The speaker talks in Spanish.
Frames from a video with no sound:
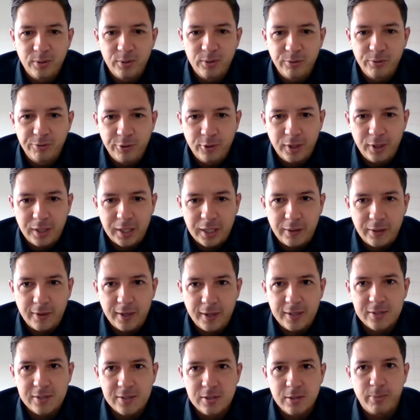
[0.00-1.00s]
Un fuerte
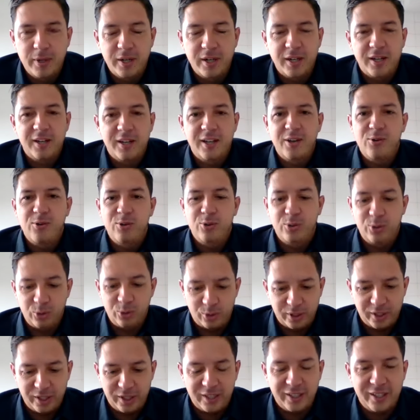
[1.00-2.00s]
abrazo para cada uno
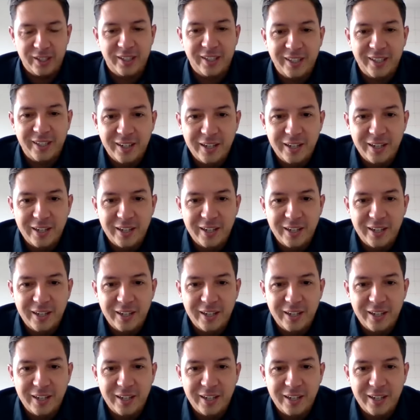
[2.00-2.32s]
de ustedes.